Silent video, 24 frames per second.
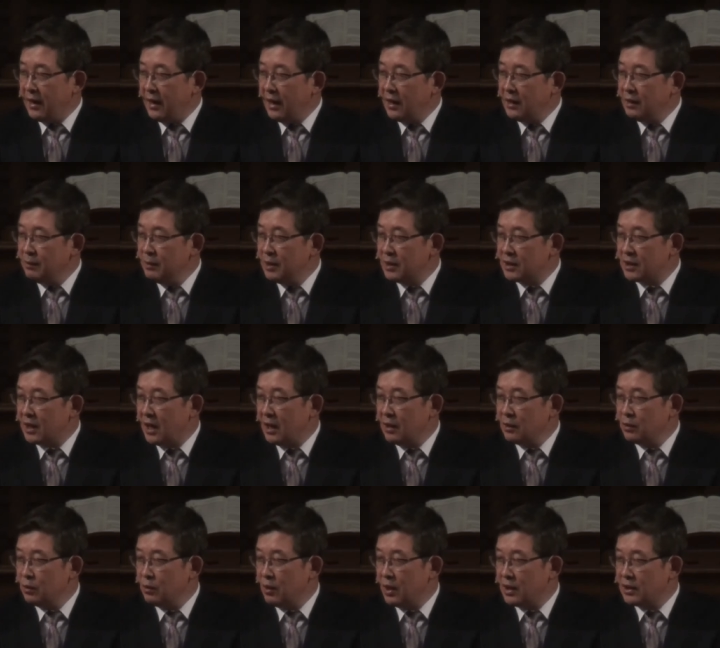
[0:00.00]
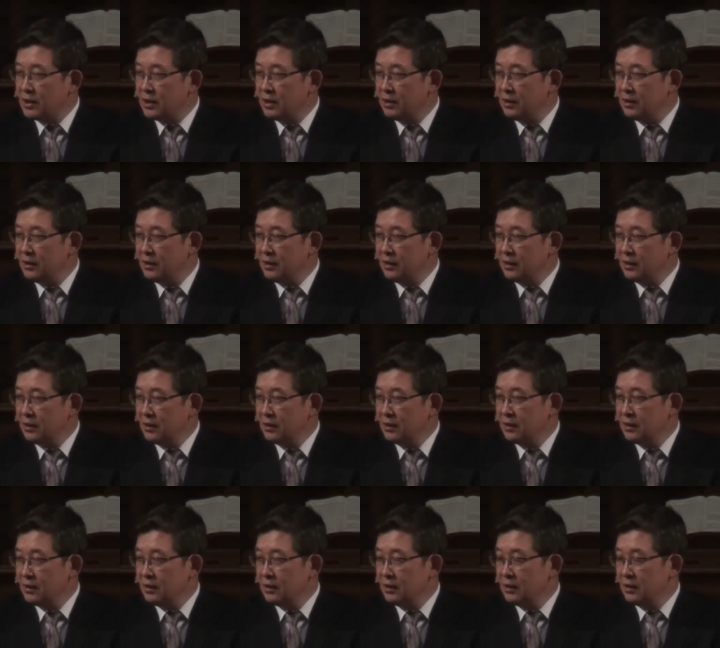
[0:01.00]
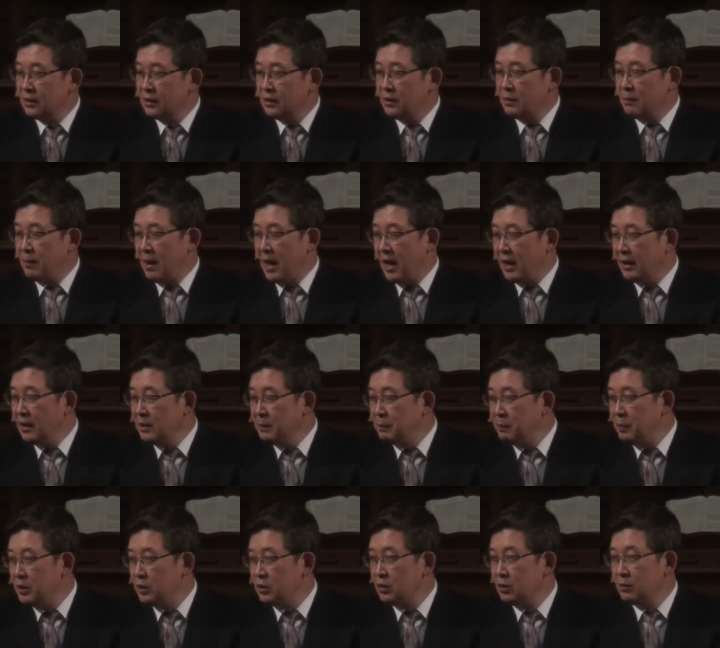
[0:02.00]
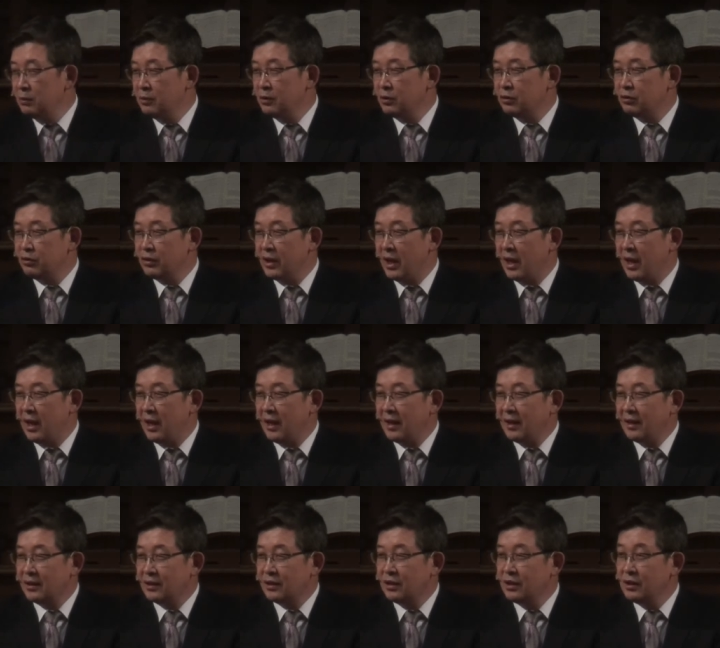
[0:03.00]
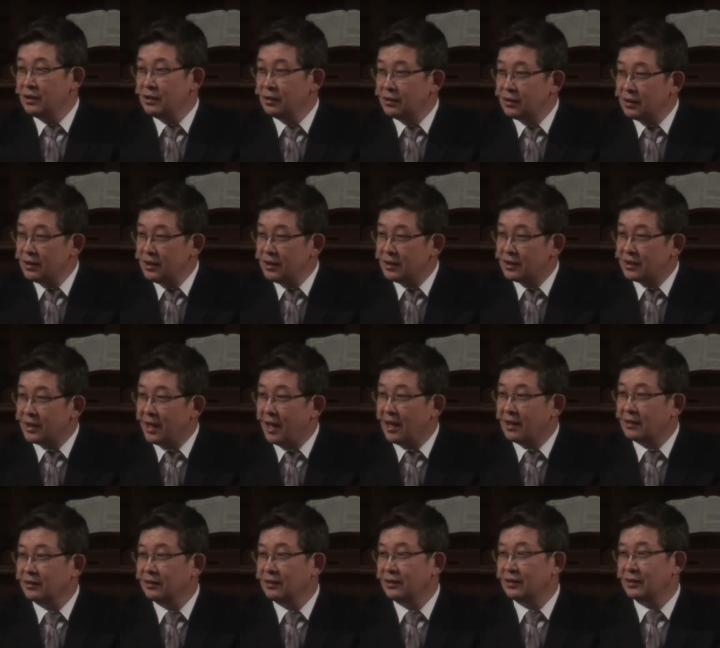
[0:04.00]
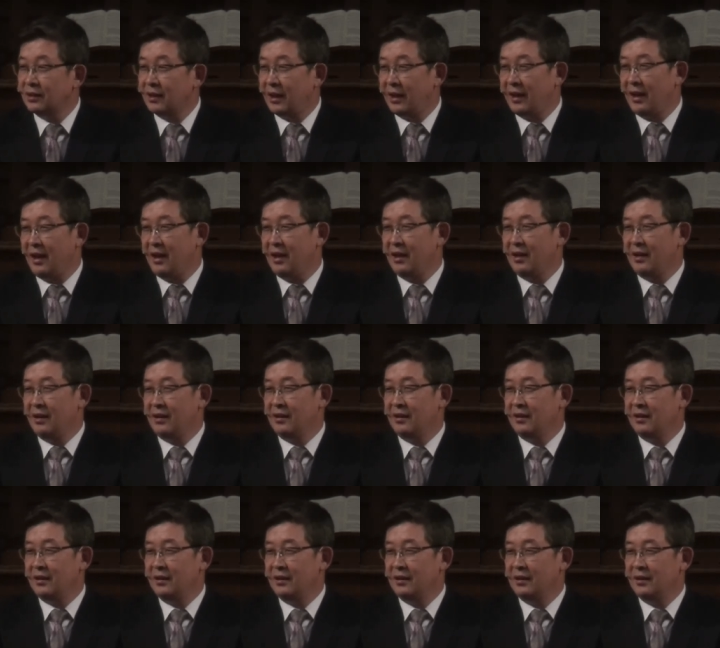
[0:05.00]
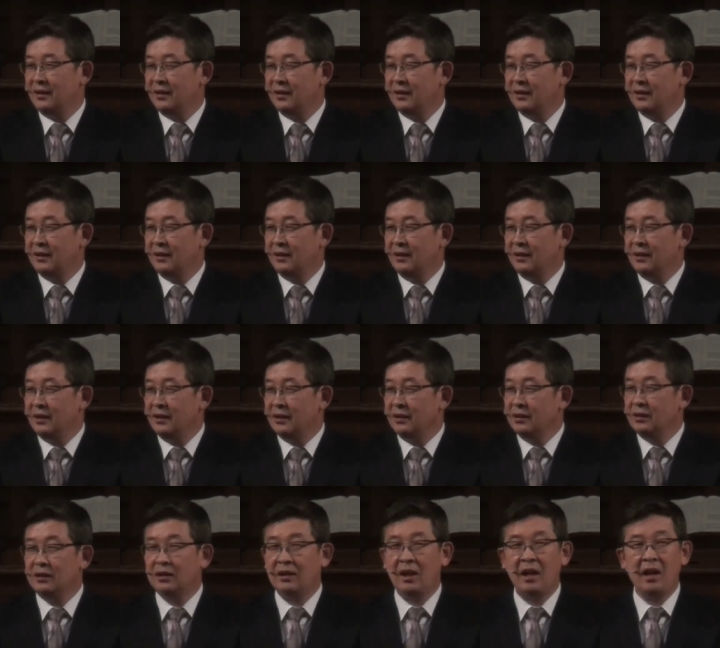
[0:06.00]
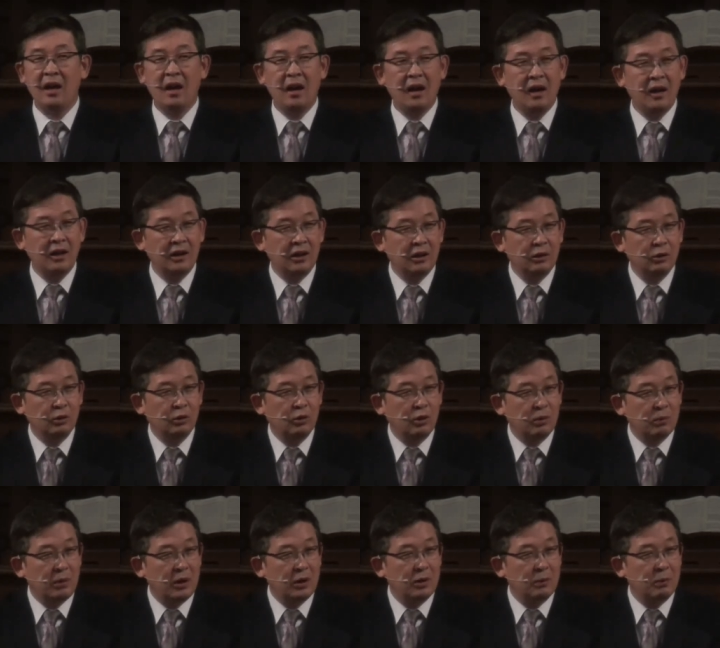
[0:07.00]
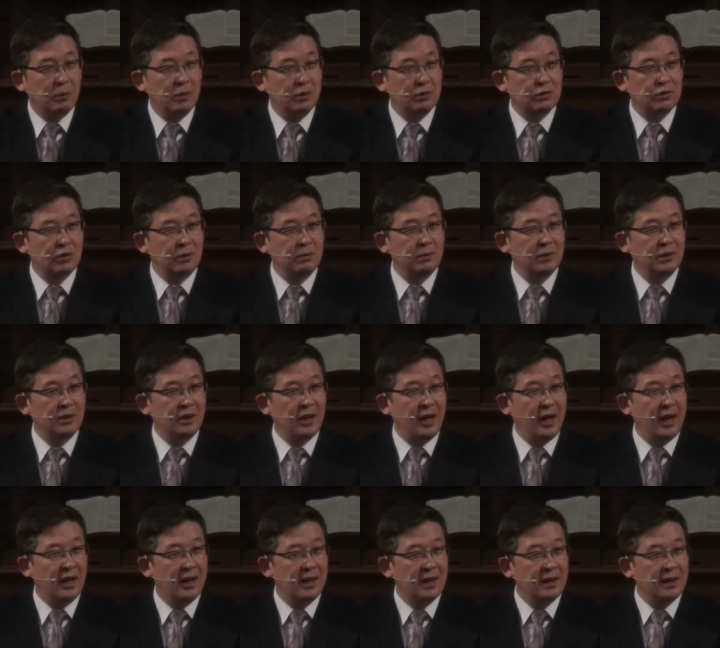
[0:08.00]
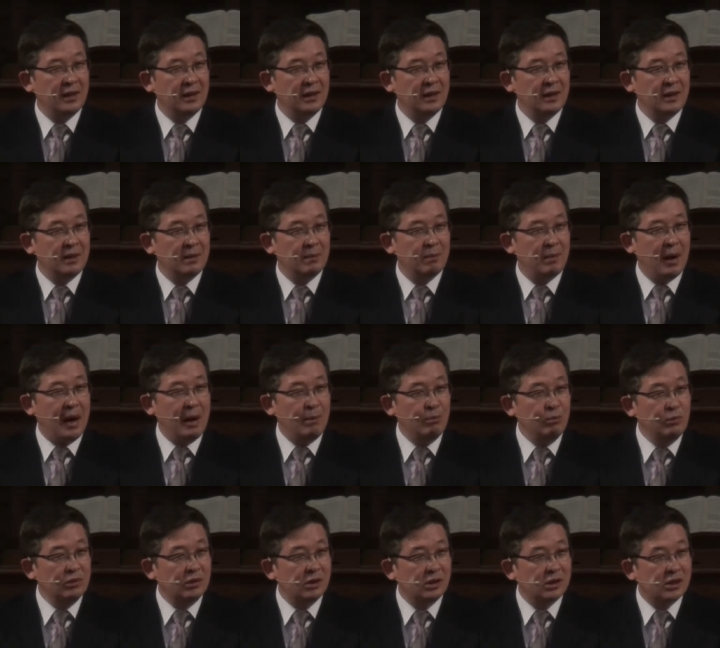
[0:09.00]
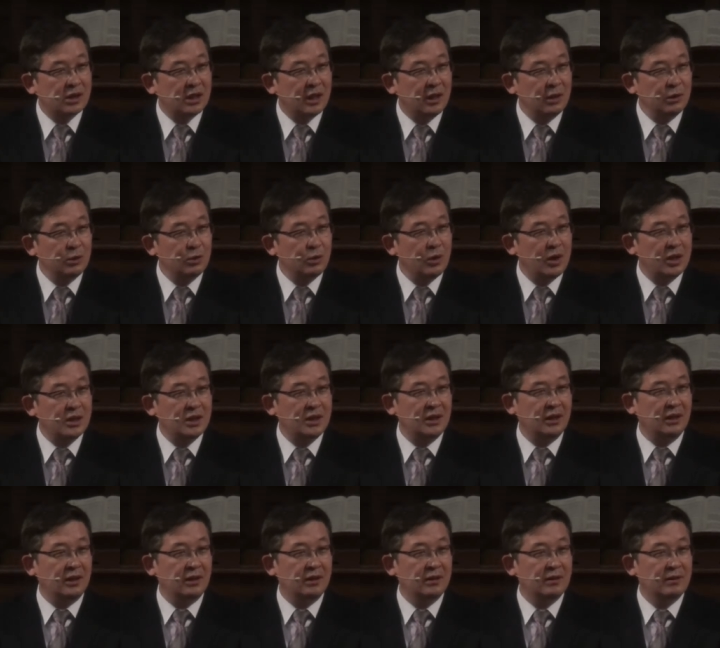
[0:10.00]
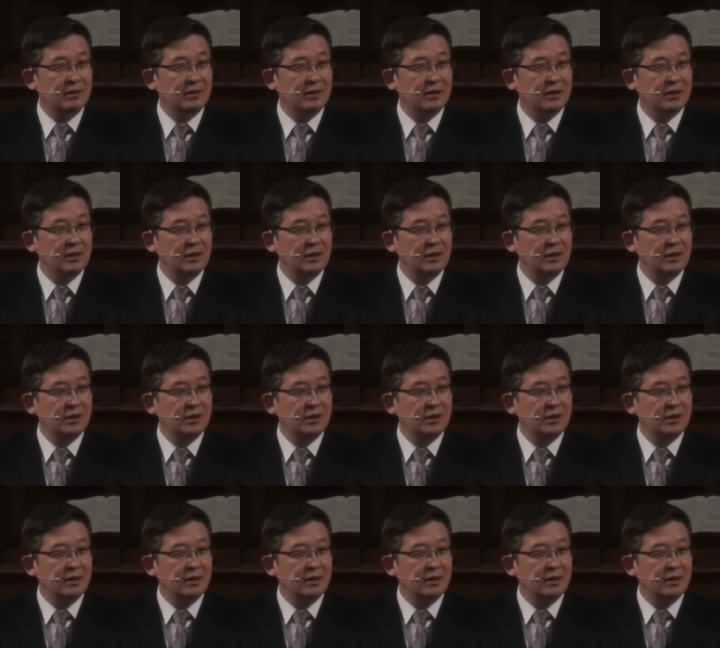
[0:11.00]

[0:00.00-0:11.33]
하나님이 창조하신 그 많은 피조물 중에 지극히 작은 것 하나, 그 태양 하나도 똑바로 볼 수 없는데 만물을 창조하신